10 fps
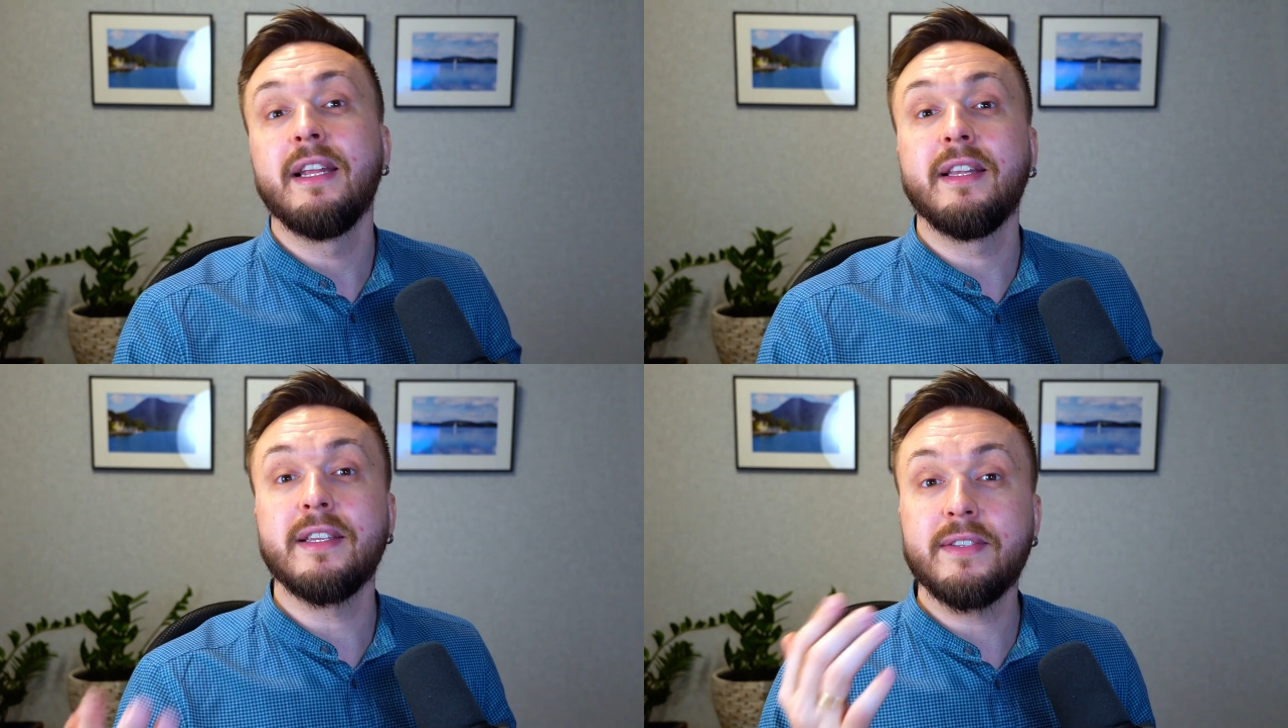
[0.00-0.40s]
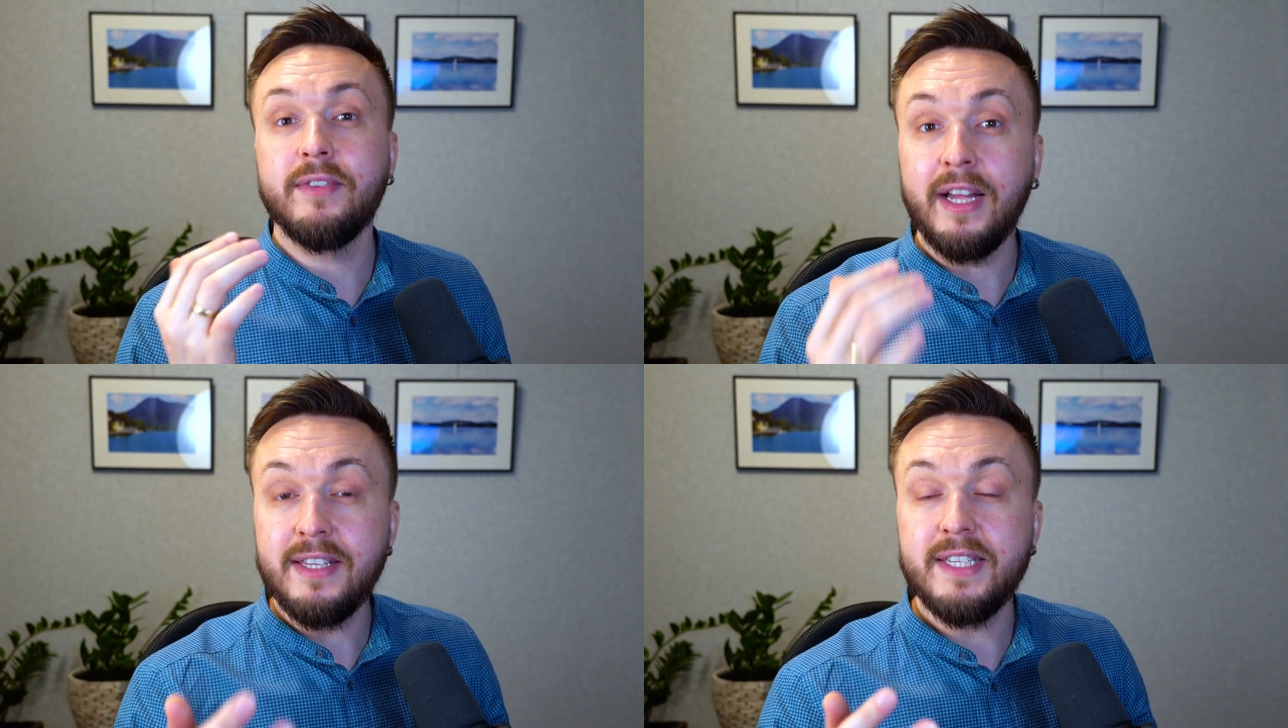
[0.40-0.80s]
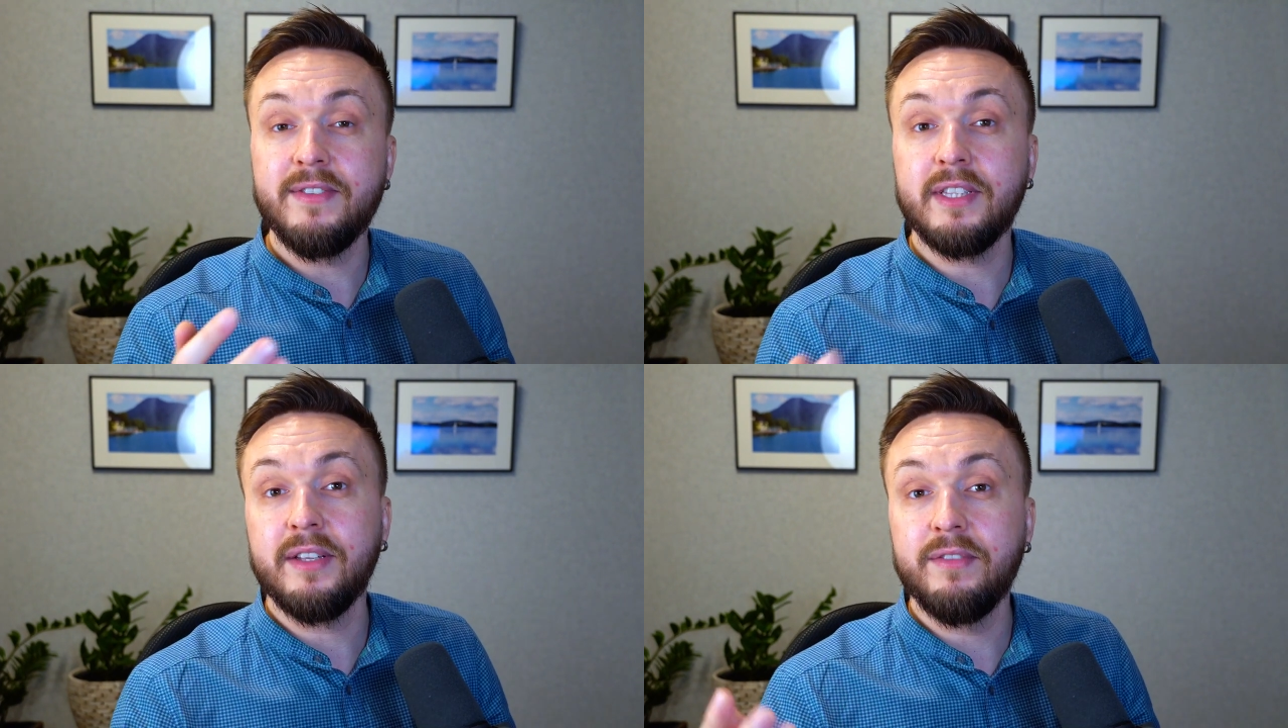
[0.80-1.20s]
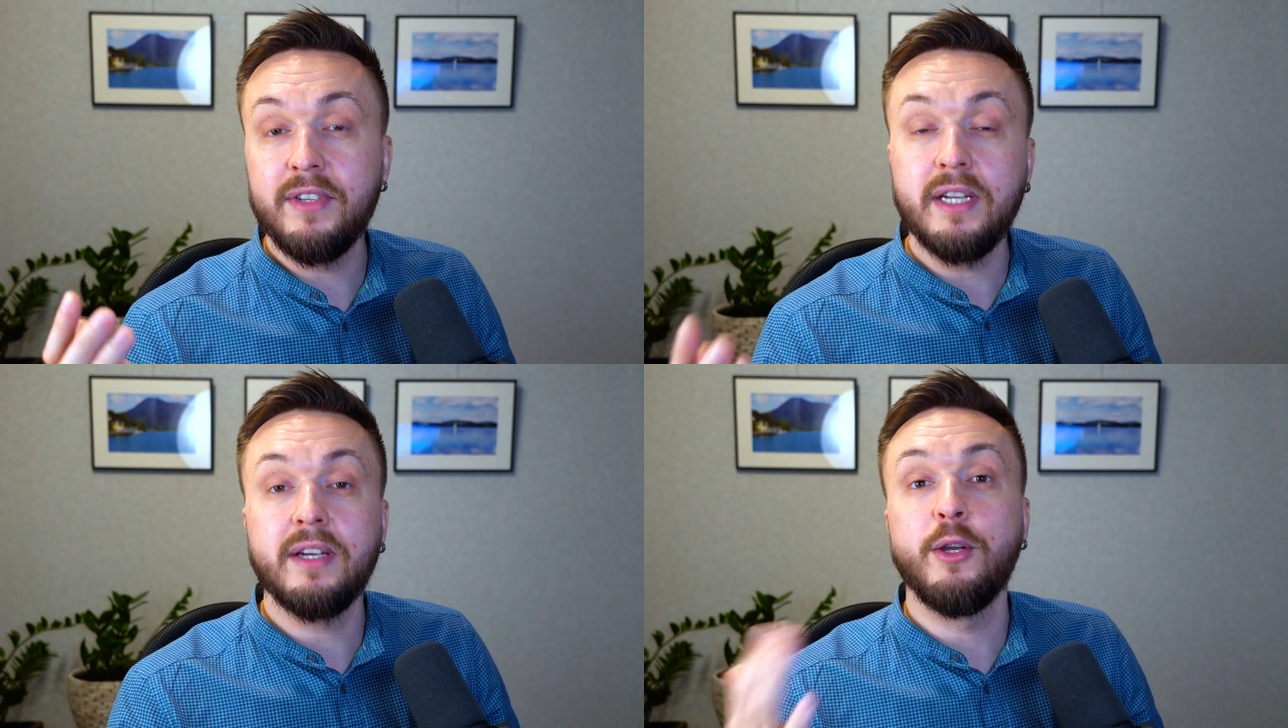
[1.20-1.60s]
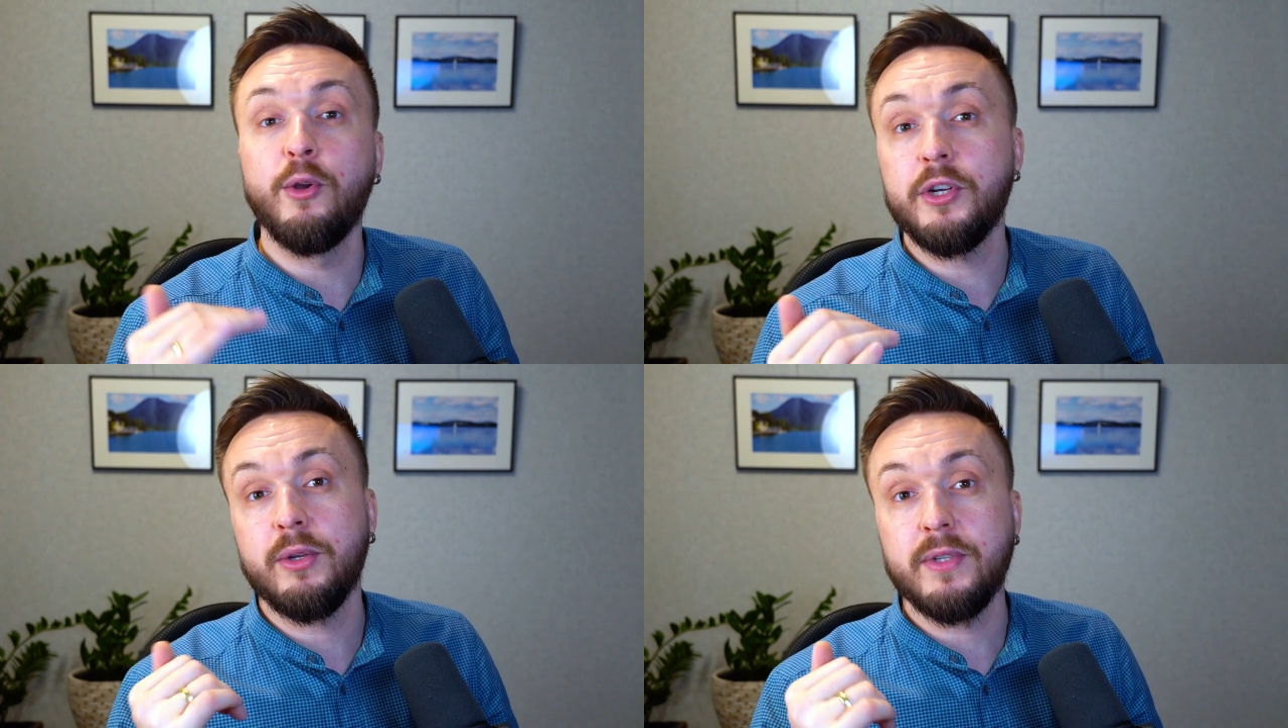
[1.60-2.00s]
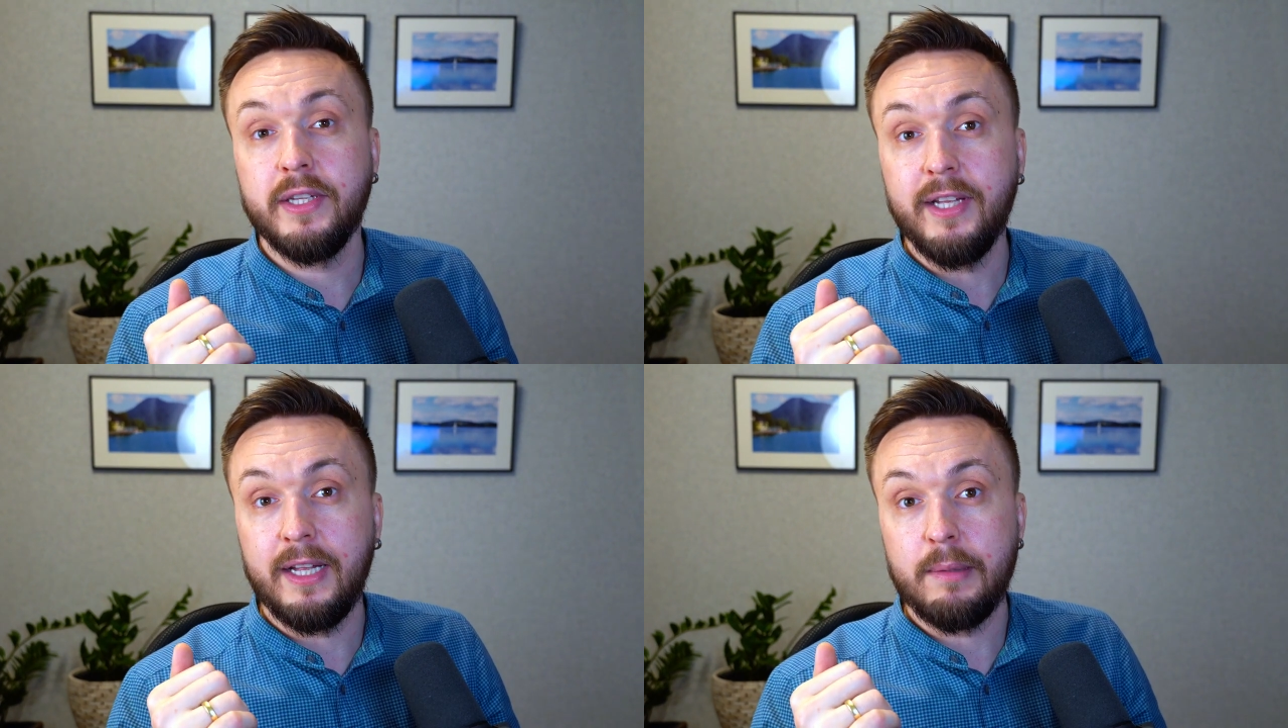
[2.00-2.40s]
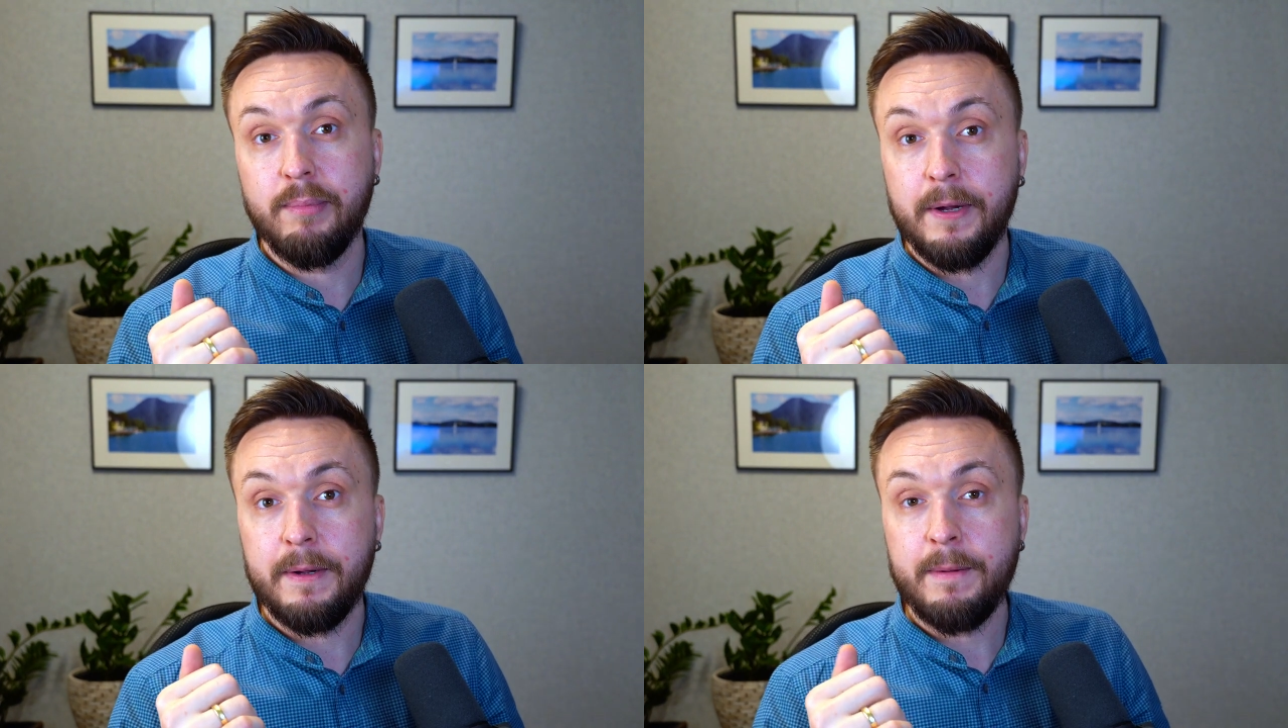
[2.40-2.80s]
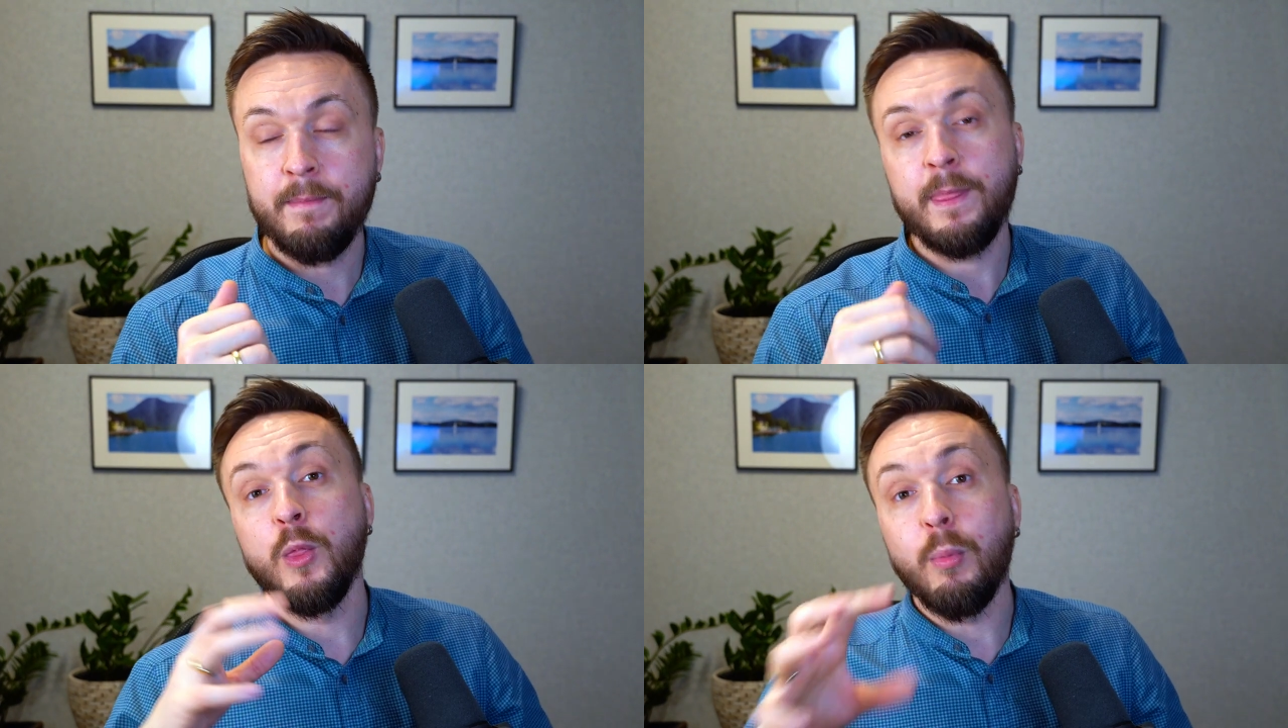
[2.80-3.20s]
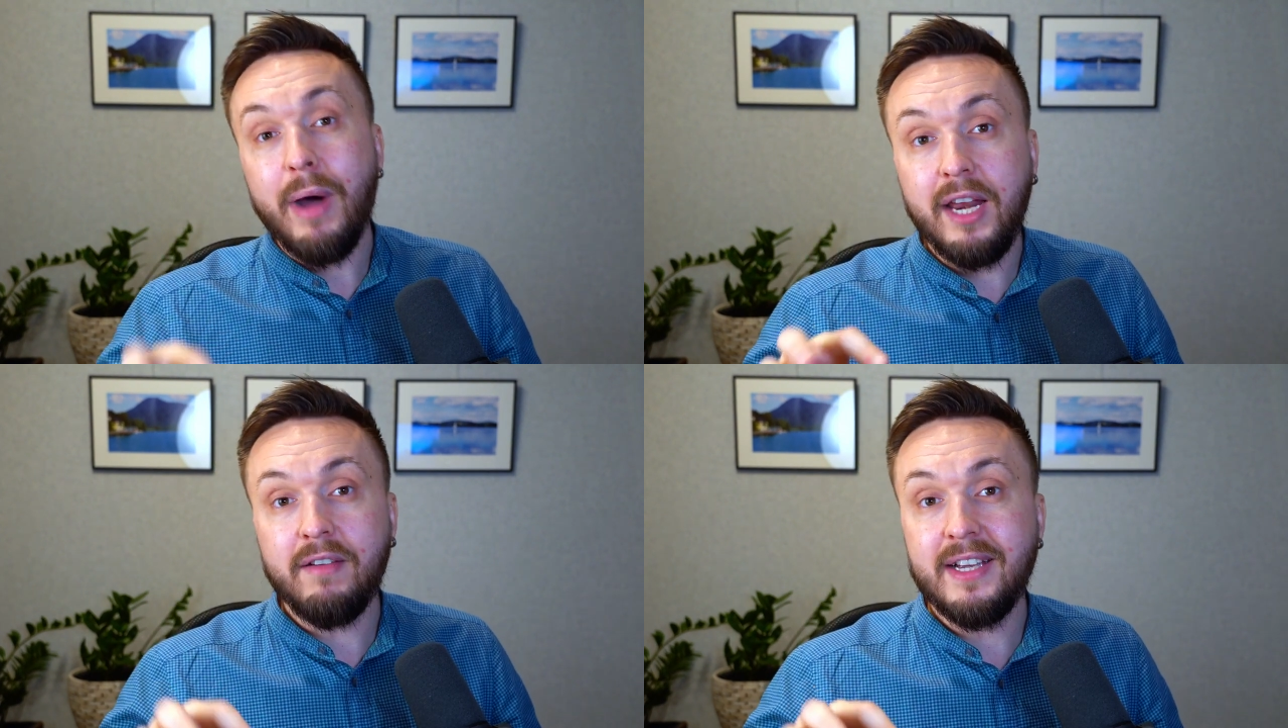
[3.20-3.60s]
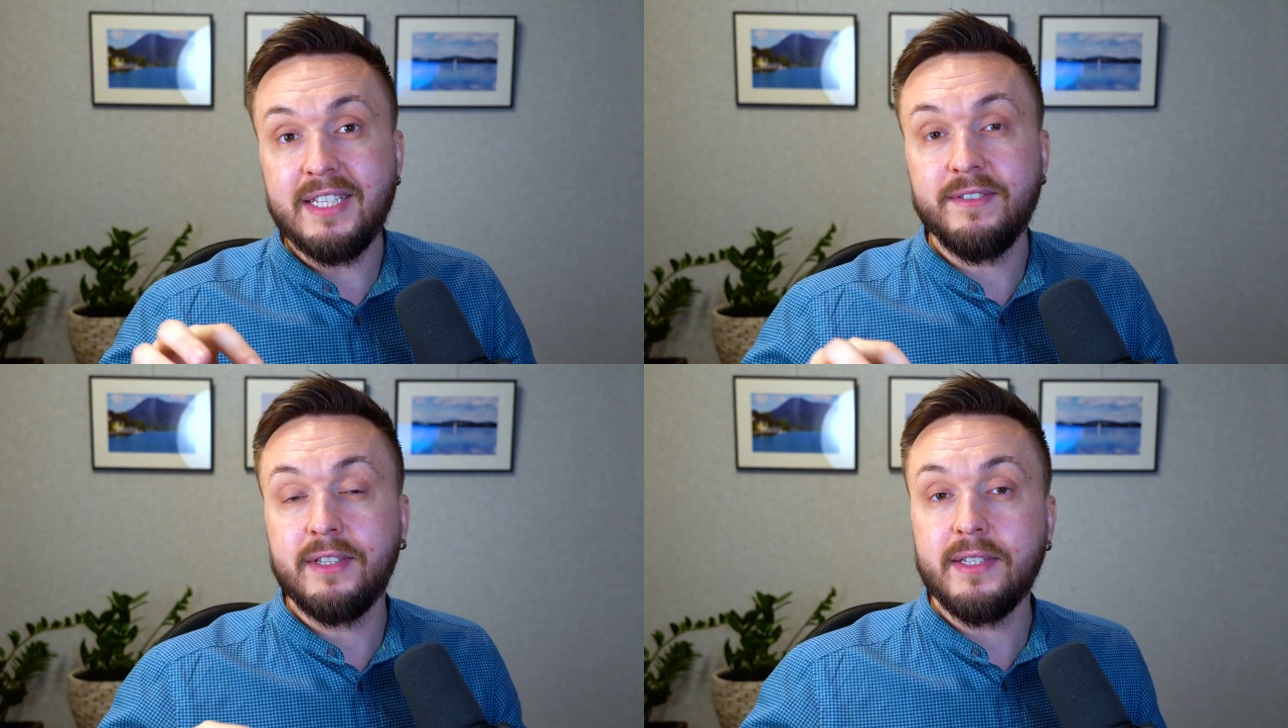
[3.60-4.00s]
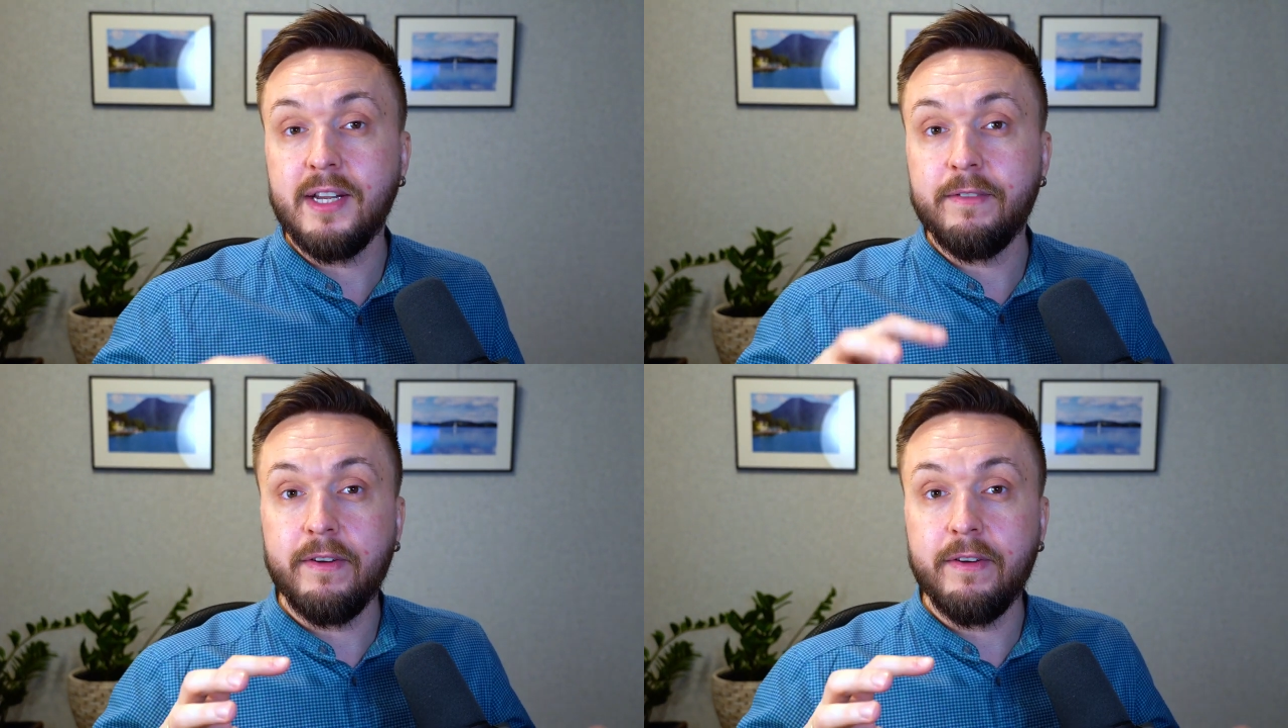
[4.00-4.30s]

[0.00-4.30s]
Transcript: das Ganze wird dann wieder gelöscht aus der Datenbank. Normalerweise wird das halt